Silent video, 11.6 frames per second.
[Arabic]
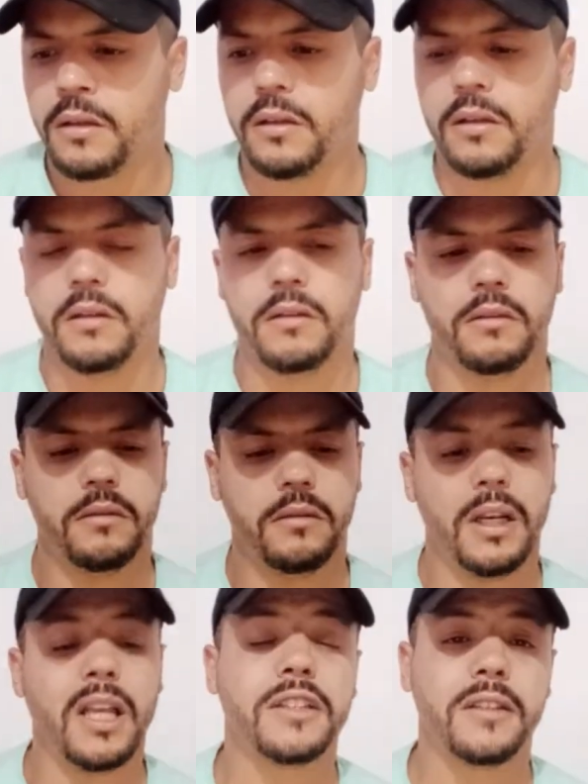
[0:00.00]

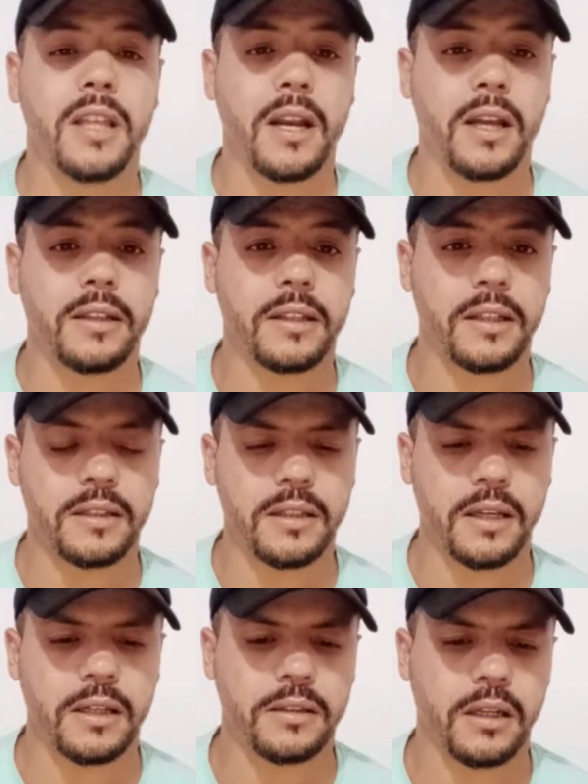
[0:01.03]
لا جدال هذا
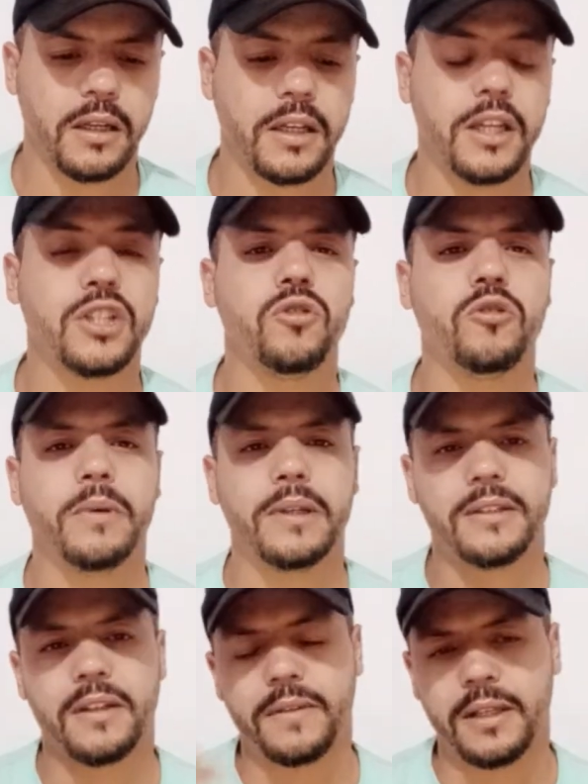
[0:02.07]
الكريدي هذا كيجيوني بعض
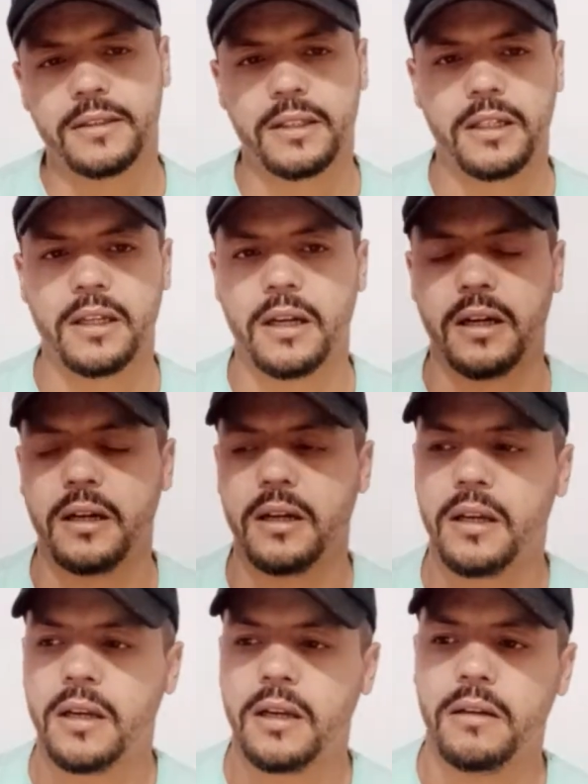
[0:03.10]
بزاف الاسئله
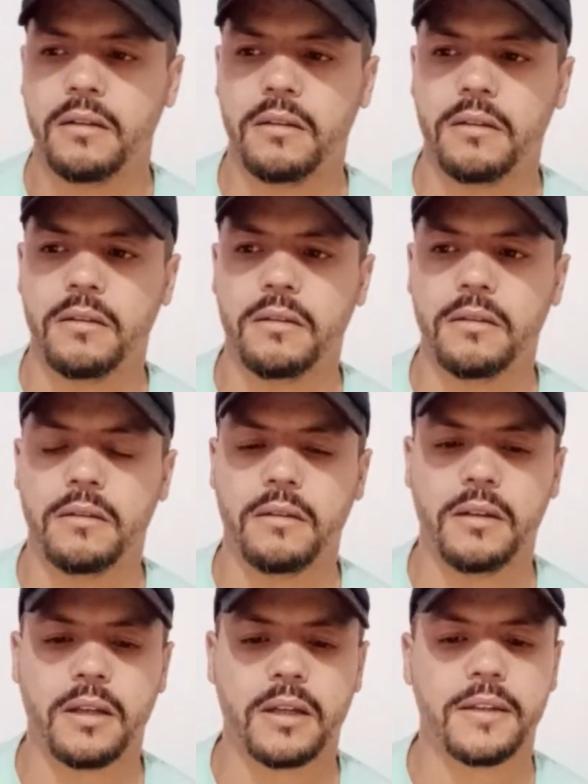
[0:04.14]
آه،
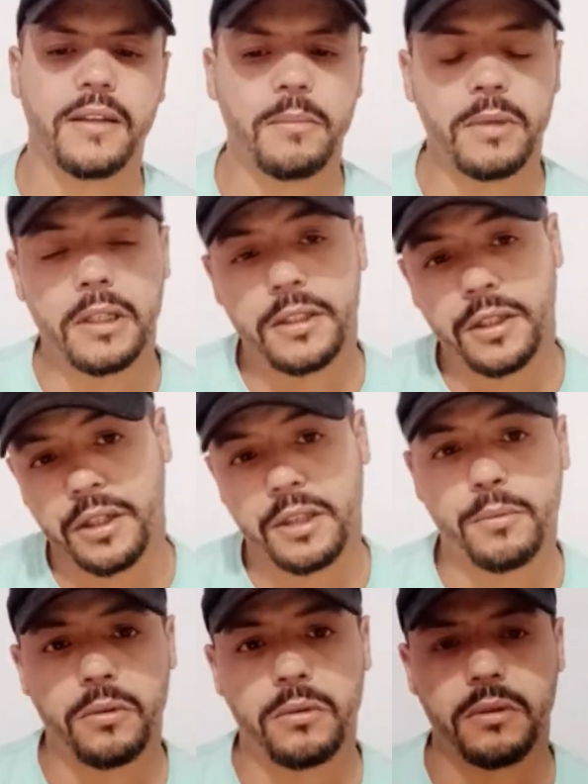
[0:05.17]
على الخدام اللي
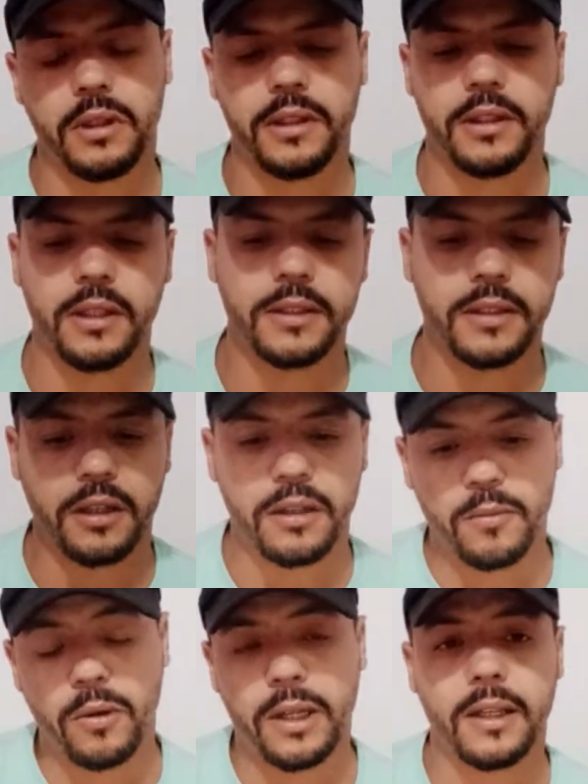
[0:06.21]
تيخدموا يعني الناس
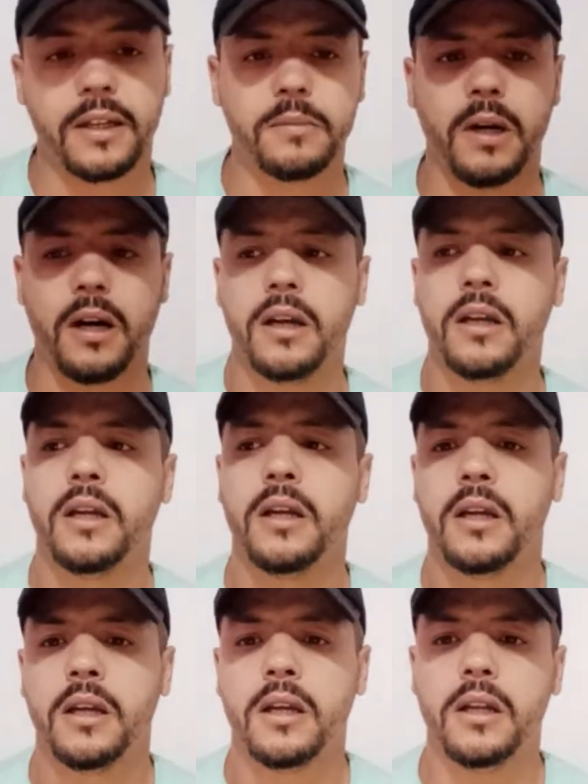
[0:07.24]
تيخدموا واحد الخدمه
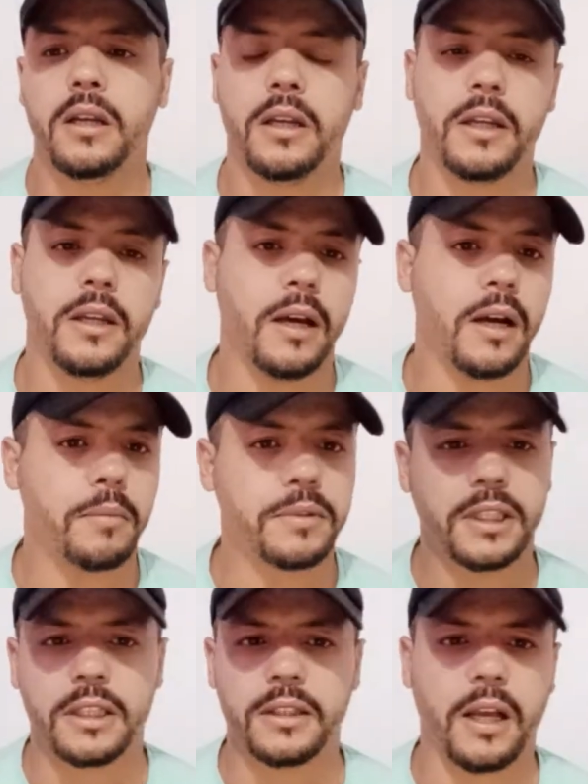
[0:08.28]
اللي هي
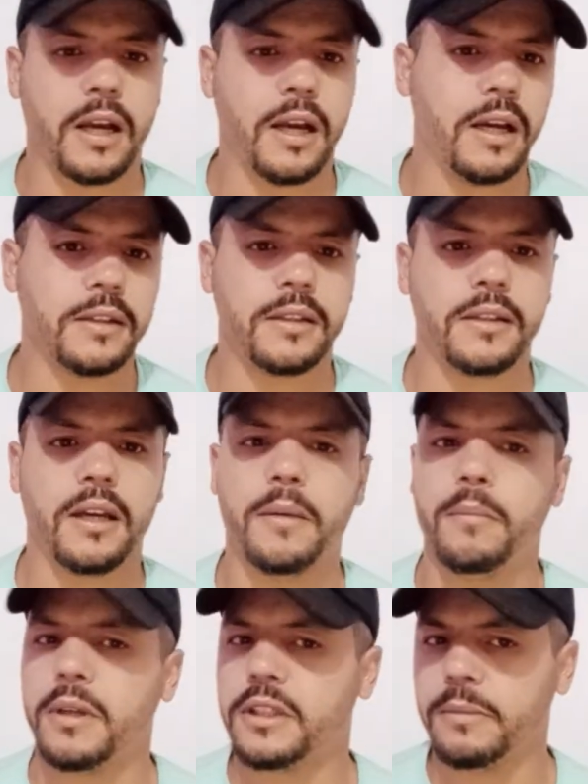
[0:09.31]
بسيطه عاديه
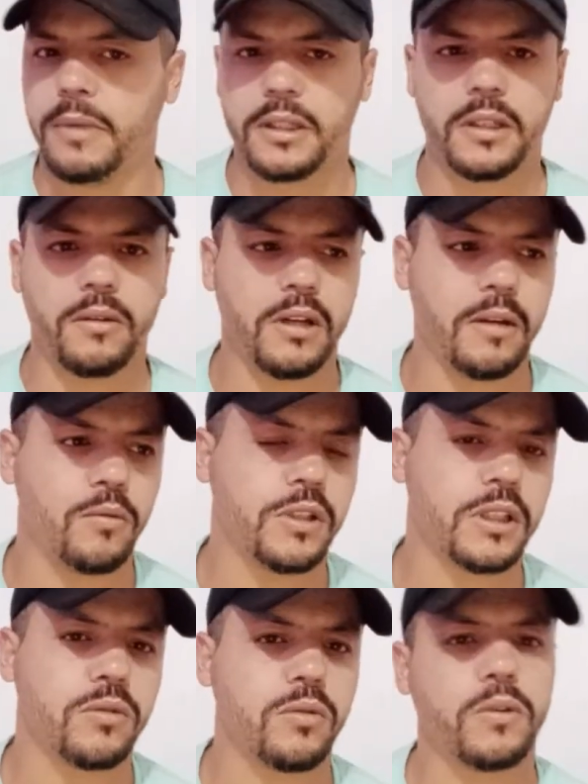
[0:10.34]
ماشي مع الدوله ما
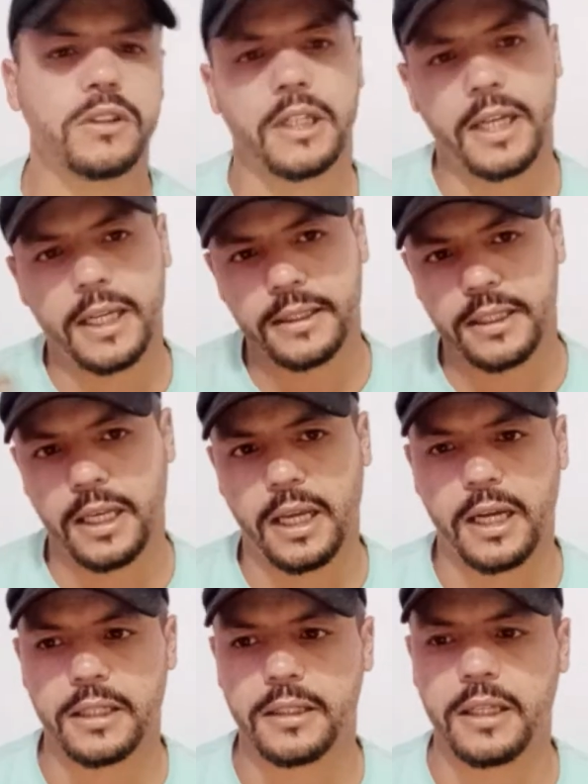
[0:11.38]
تيسول واش انا عندي
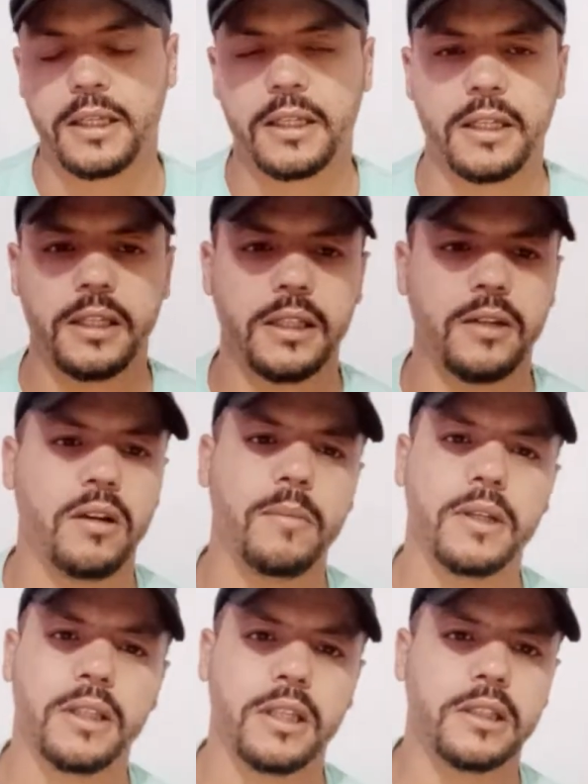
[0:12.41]
الحق ندير الكريدي ولا
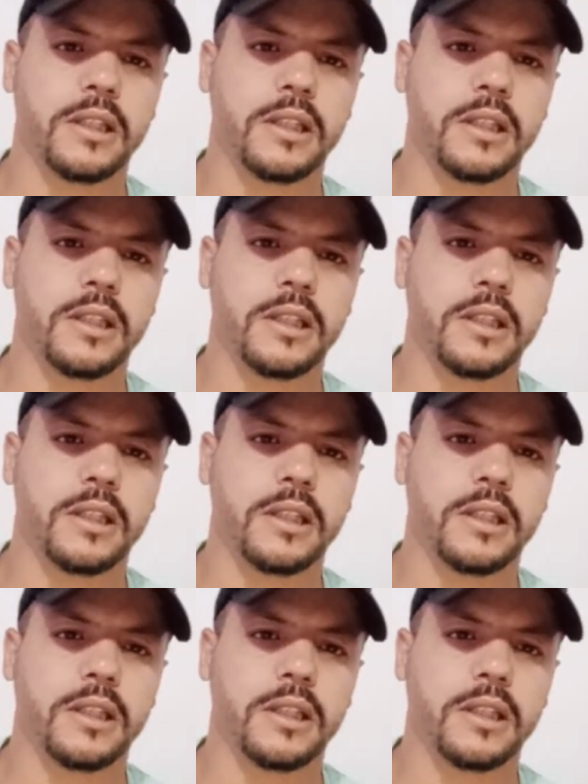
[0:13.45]
ما نديرش